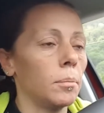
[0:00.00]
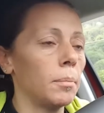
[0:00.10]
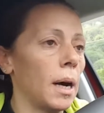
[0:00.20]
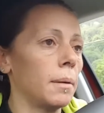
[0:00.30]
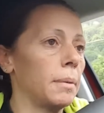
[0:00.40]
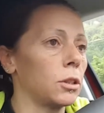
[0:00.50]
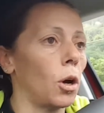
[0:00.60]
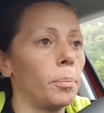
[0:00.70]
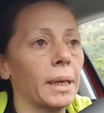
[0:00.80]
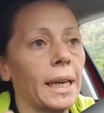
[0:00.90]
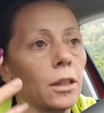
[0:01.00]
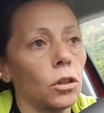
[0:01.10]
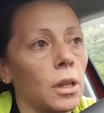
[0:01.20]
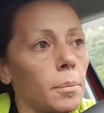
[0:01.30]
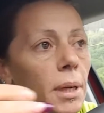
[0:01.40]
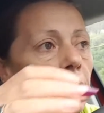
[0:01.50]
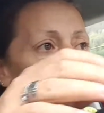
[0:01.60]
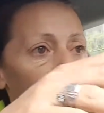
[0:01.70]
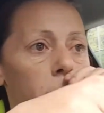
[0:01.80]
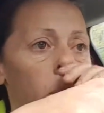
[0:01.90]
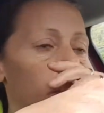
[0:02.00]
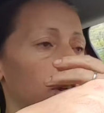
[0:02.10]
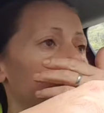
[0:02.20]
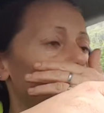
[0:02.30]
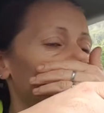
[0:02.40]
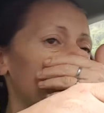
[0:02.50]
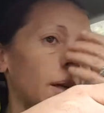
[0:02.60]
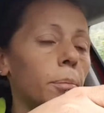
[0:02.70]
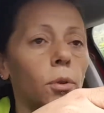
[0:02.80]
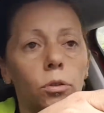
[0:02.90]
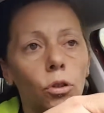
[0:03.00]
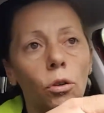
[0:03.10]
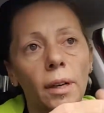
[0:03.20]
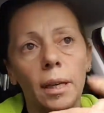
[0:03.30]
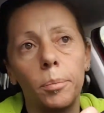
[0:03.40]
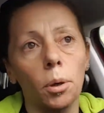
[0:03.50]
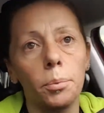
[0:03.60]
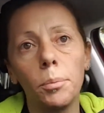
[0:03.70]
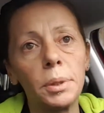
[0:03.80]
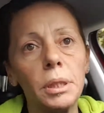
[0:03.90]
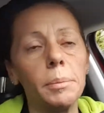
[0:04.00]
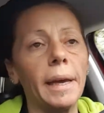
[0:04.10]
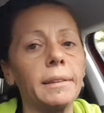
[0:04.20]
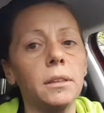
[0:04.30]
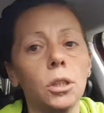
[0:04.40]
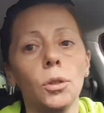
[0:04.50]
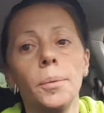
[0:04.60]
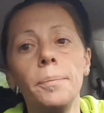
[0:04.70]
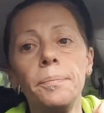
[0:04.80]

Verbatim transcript: ma, ma non perché non abbia il tempo, volendo il tempo lo trova che proprio mi dimentico.